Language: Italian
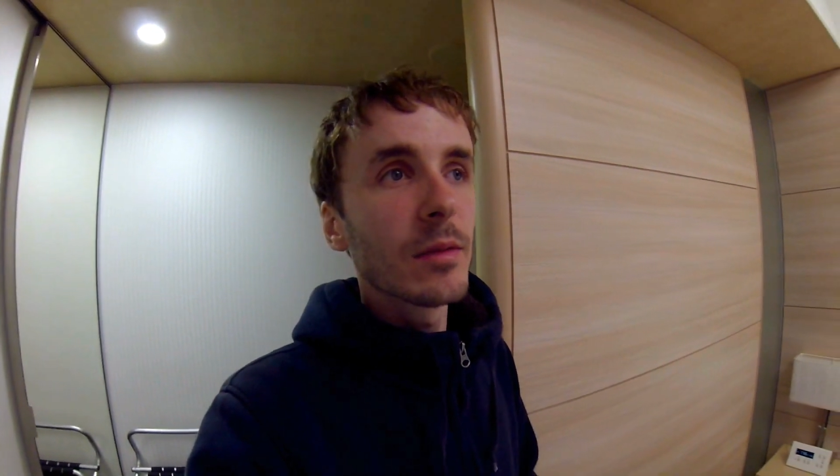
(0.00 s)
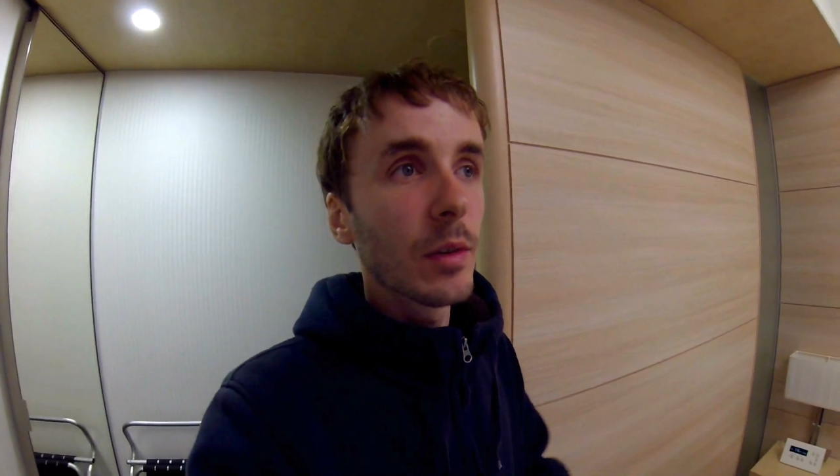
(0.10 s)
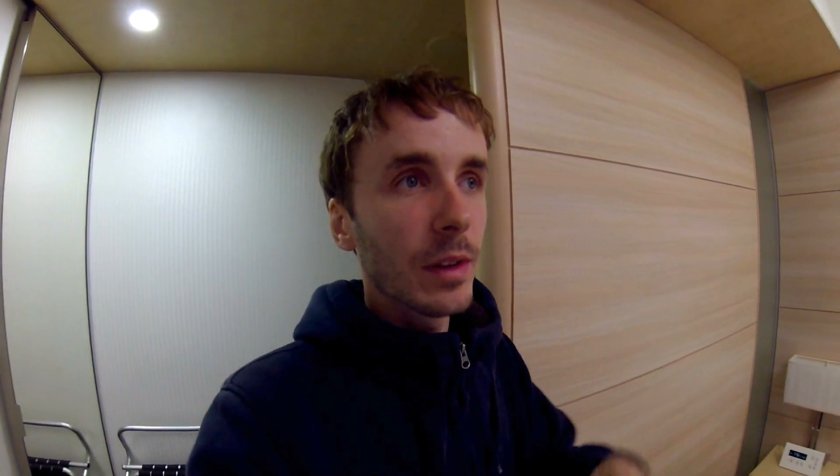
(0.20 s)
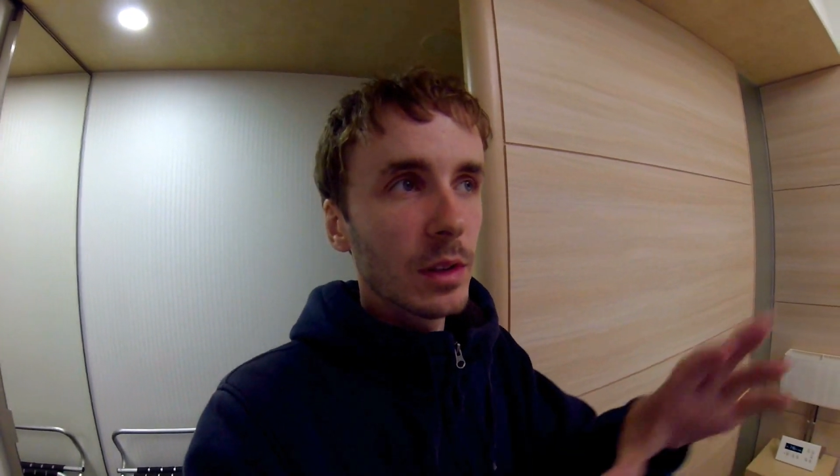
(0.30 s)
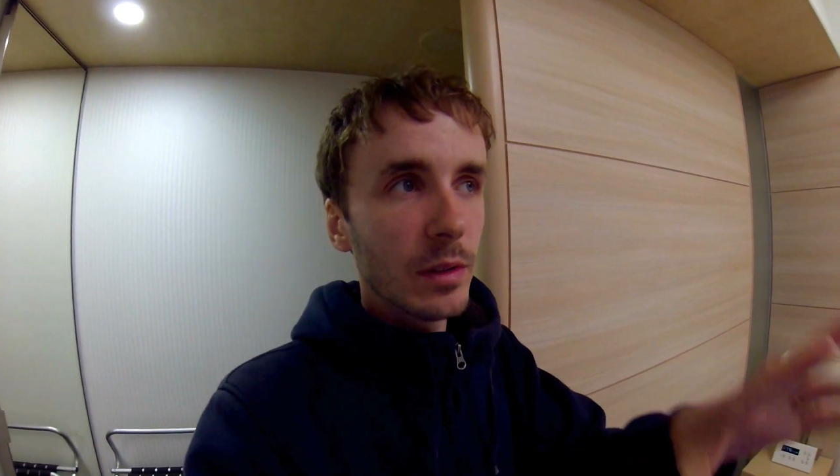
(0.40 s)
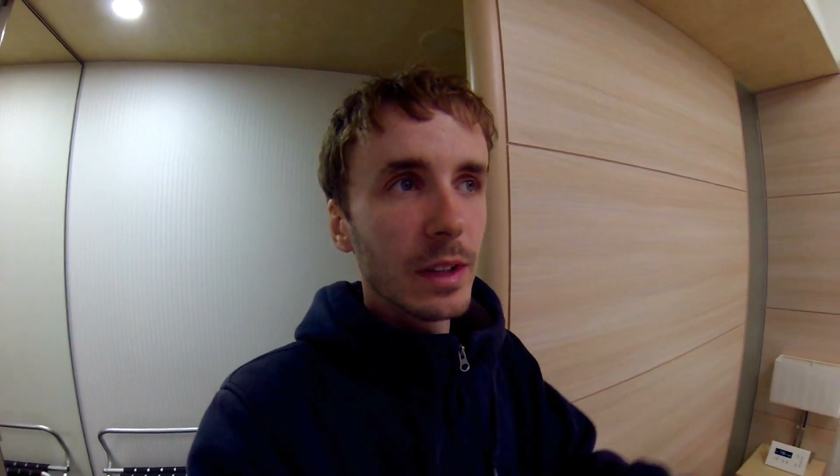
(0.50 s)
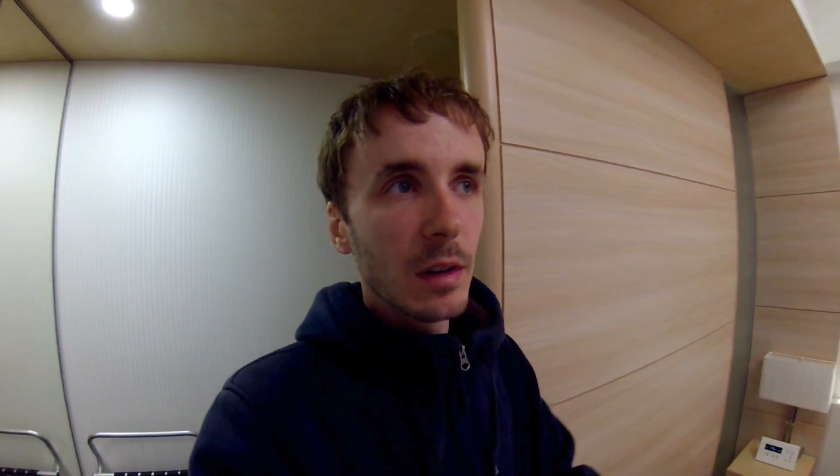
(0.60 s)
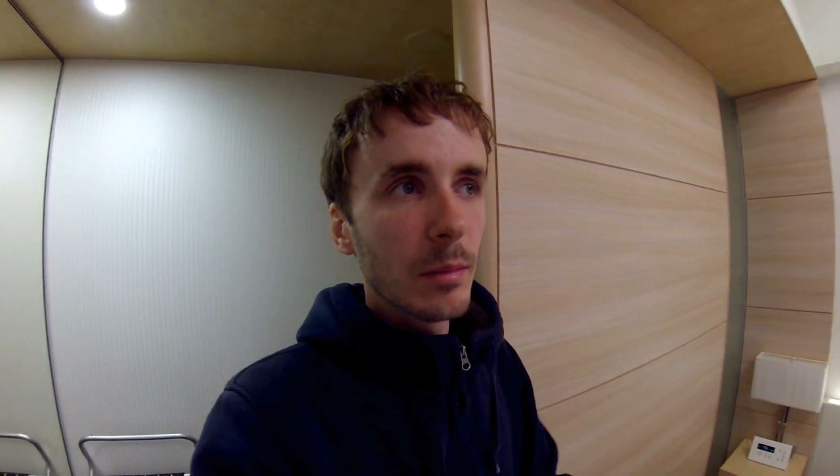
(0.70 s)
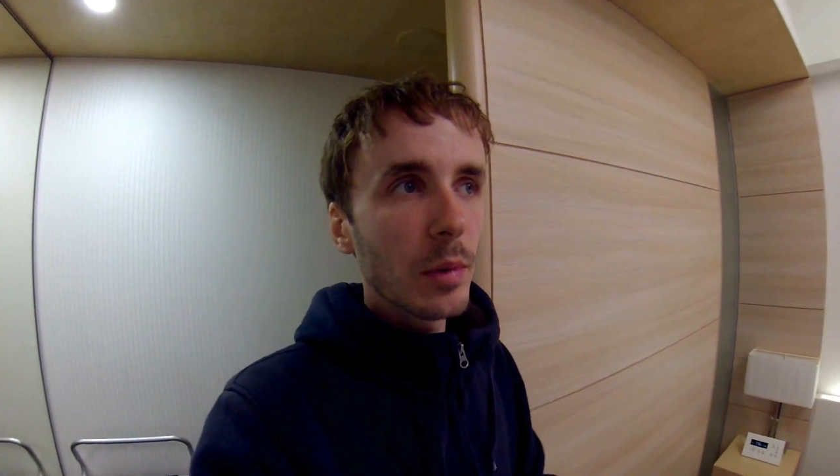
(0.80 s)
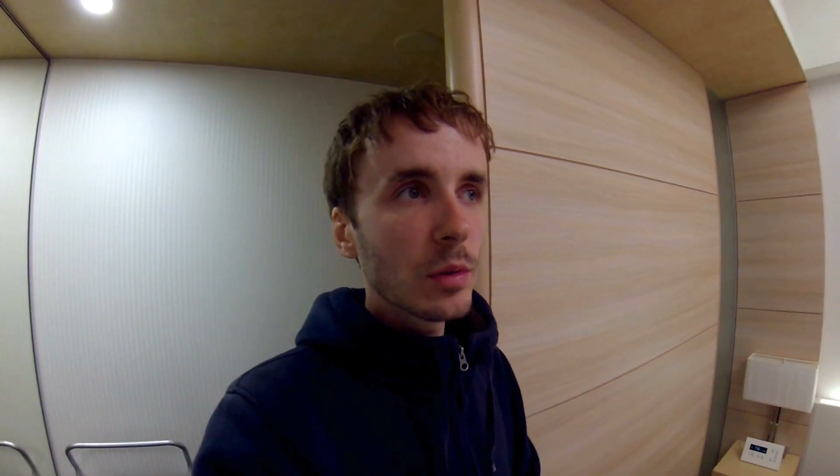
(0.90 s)
vi ho fatto vedere
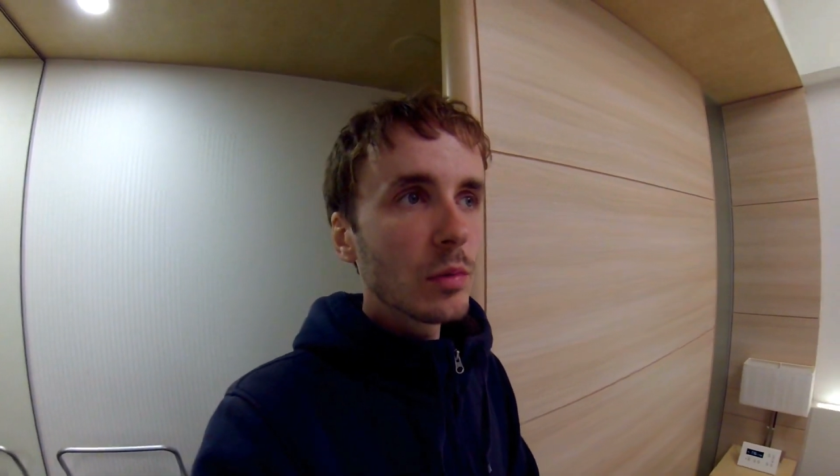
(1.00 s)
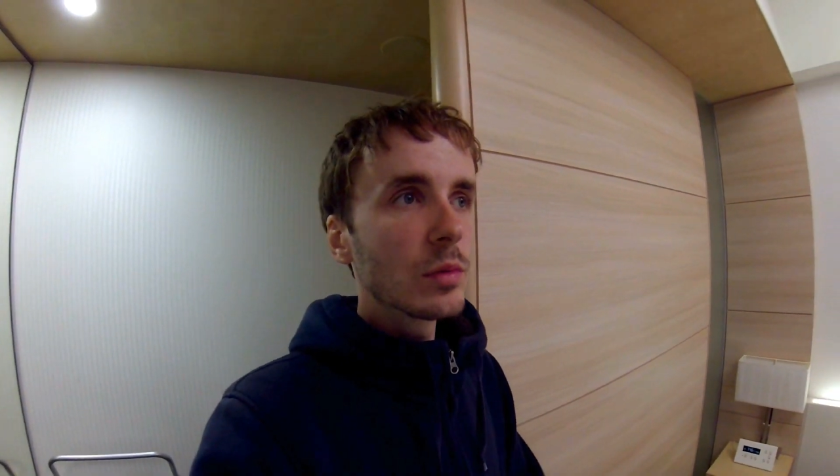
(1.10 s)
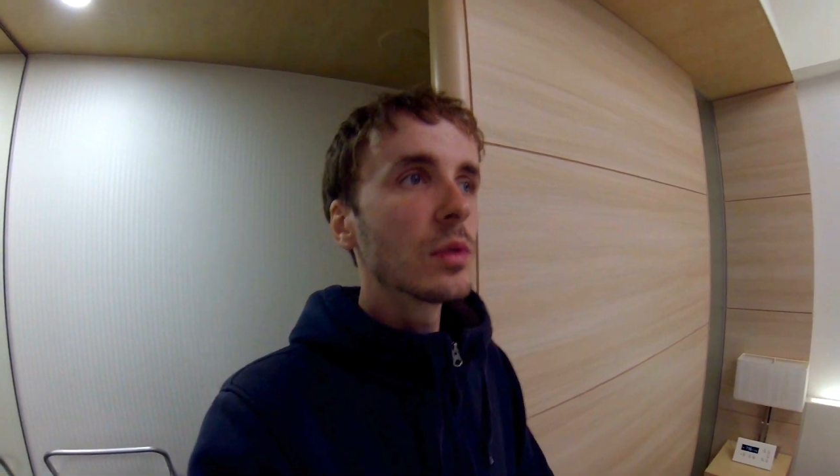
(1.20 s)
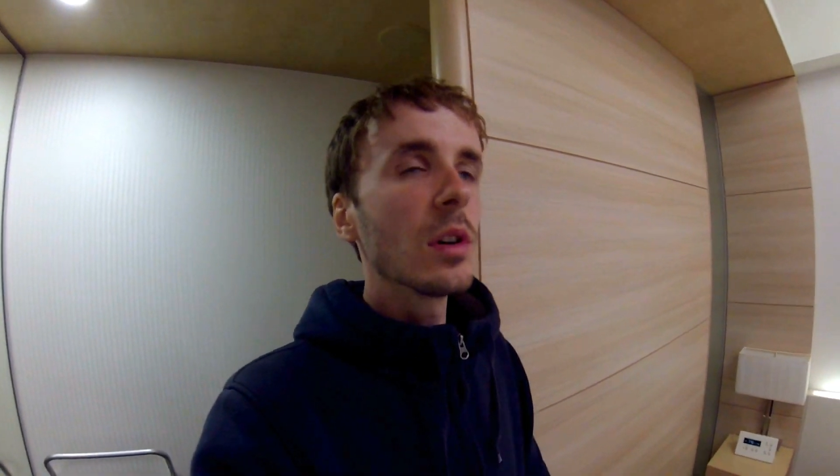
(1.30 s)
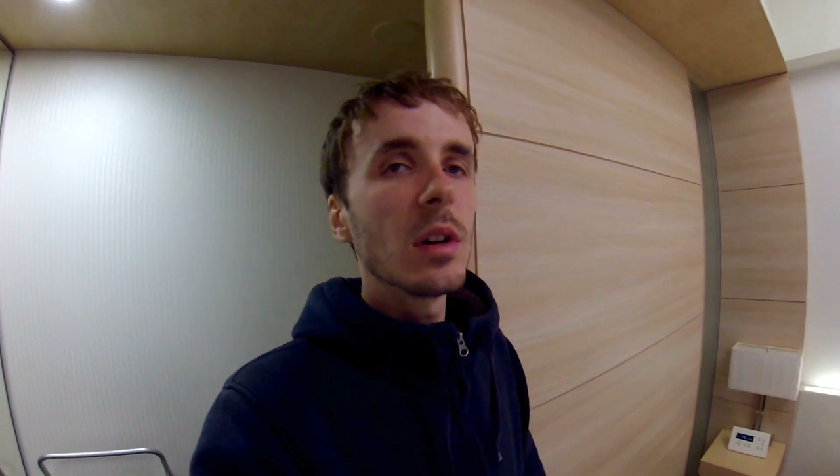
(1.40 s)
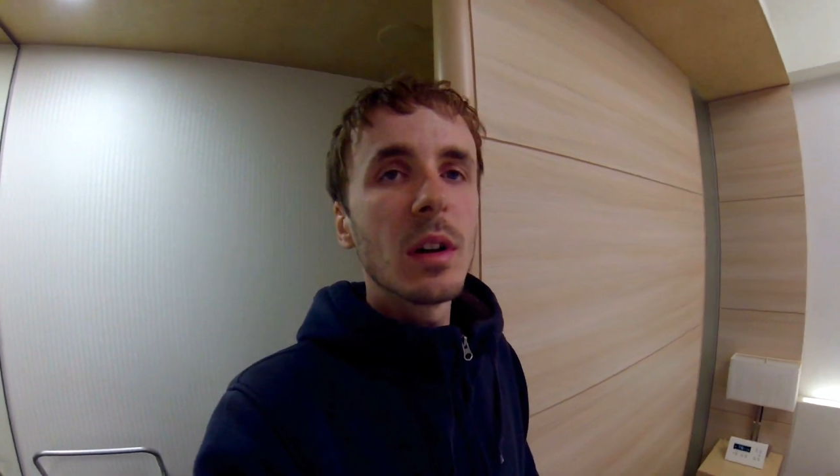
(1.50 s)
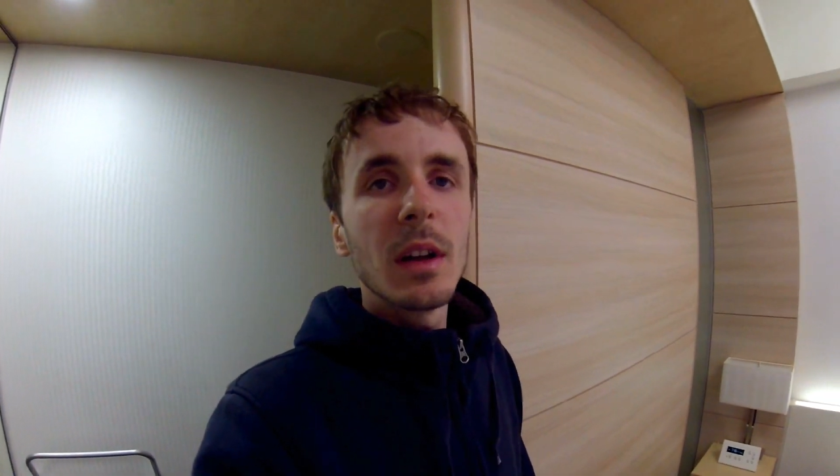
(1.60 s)
un po' tutto